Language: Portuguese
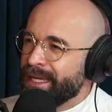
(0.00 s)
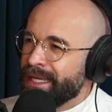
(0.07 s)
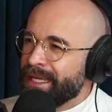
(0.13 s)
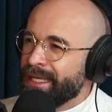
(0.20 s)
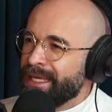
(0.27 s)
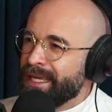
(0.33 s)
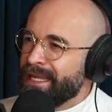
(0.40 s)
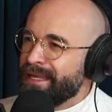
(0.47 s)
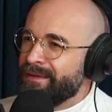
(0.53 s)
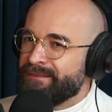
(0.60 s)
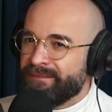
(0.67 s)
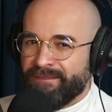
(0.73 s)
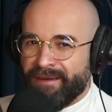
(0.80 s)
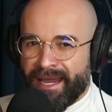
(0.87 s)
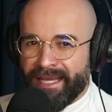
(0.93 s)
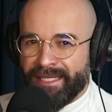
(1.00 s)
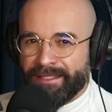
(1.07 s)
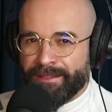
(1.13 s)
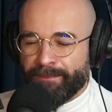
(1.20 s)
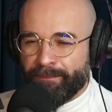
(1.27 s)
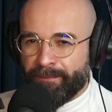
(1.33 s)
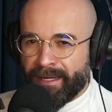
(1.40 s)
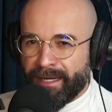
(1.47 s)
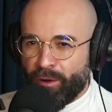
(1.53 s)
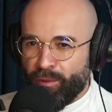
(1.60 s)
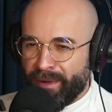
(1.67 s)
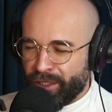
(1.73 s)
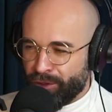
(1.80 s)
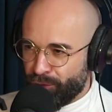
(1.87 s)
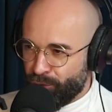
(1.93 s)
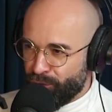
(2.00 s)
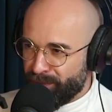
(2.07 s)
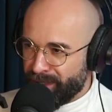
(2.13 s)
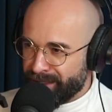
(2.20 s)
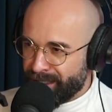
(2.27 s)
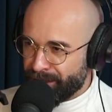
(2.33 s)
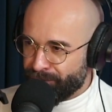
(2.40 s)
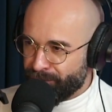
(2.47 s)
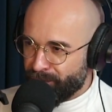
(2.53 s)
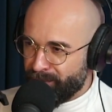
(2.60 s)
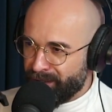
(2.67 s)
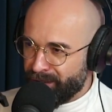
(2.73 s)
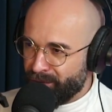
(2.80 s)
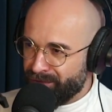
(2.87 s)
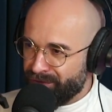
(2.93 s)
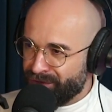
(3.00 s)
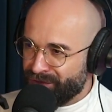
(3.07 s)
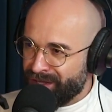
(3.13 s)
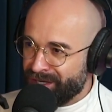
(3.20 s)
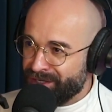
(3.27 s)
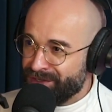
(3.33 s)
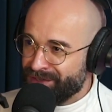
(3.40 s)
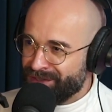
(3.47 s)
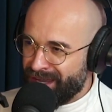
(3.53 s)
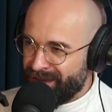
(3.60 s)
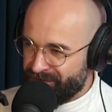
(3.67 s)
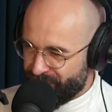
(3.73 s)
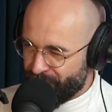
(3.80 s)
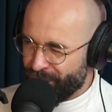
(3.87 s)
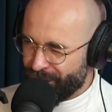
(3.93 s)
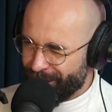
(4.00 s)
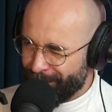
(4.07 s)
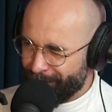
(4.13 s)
que ele faz para uma turma que está se formando da Universidade ah, é de Stanford.